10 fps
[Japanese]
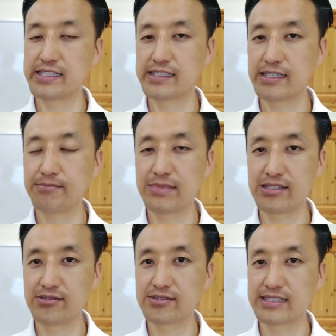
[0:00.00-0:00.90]
一見め
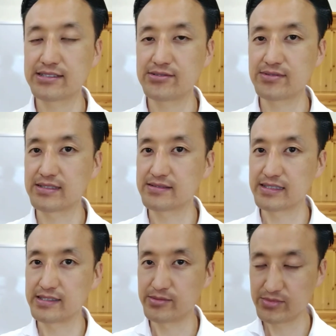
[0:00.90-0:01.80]
んどくさそうです
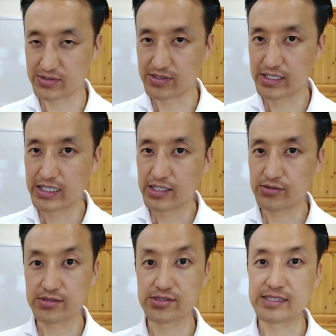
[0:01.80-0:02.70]
けども、
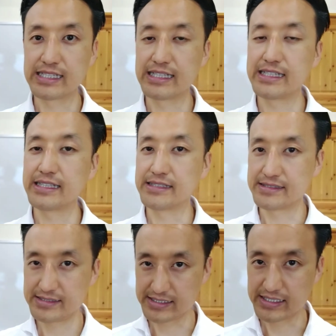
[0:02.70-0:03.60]
腰痛にならないで
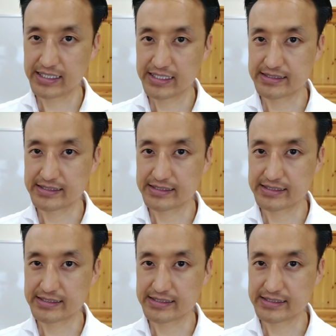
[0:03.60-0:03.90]
すし、